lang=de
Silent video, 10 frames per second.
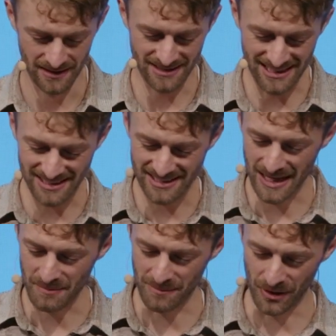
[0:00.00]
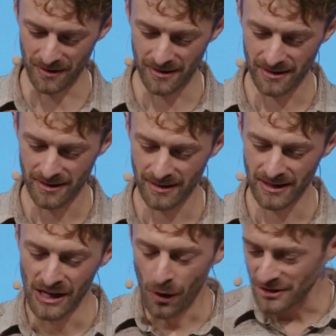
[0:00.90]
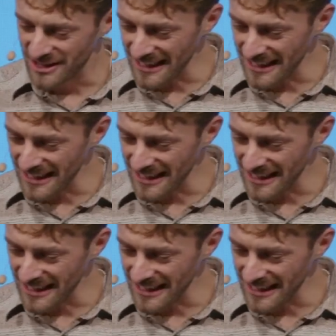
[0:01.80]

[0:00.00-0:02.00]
Das ist der Mammon. Und